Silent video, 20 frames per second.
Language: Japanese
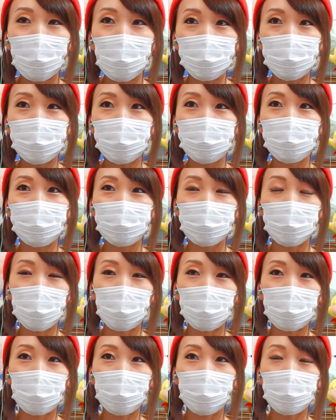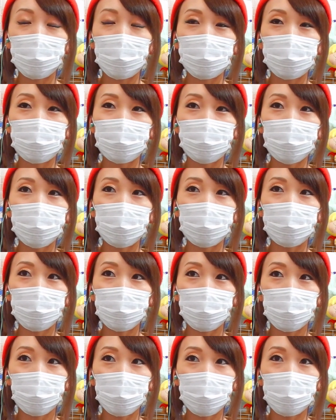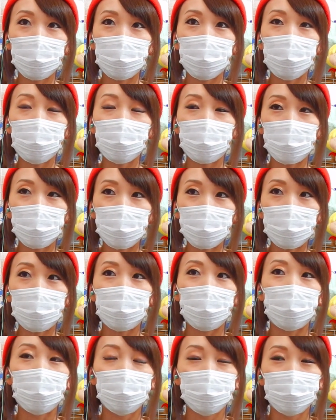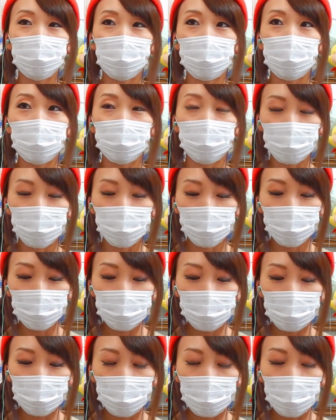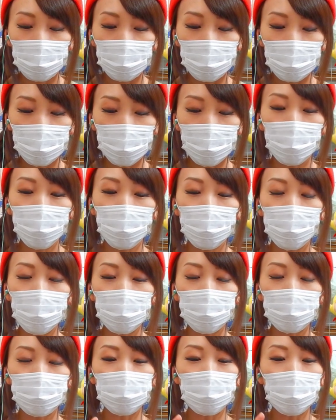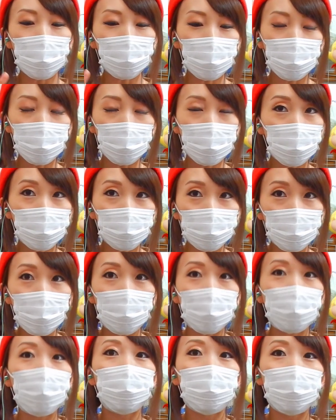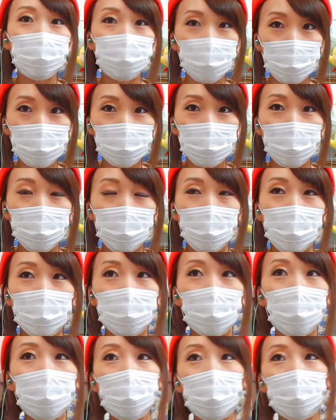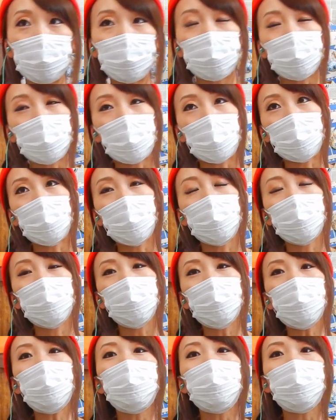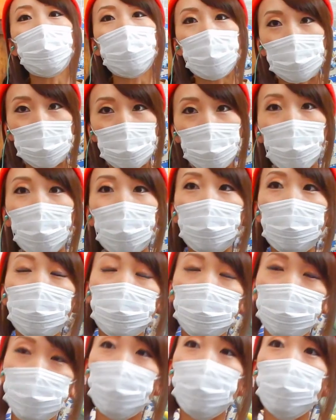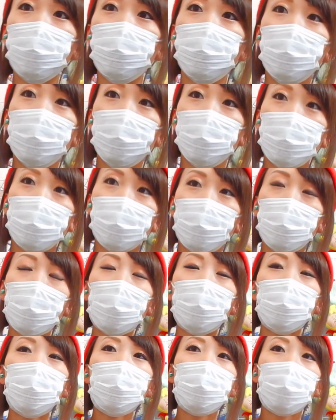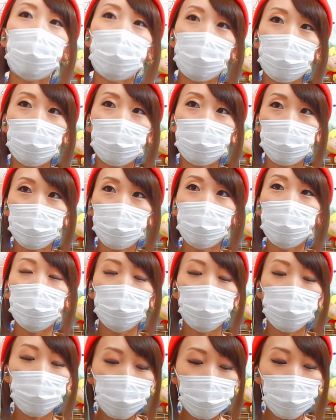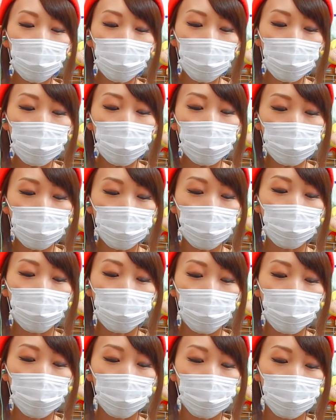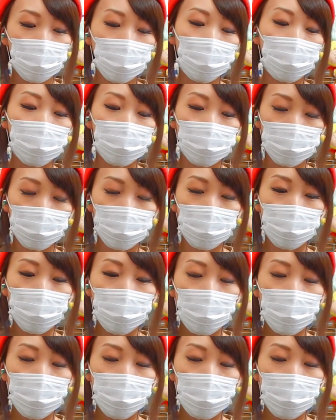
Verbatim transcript: やばい数字見たから私こんなとこで終わってていいのかなって感じはする。でももうめんどくさいからやりたくない気持ちもある。ただあのほら、ミッションでさ、毎日の。やんなきゃいけないじゃないそれでね、なんとかここまで来た感じ。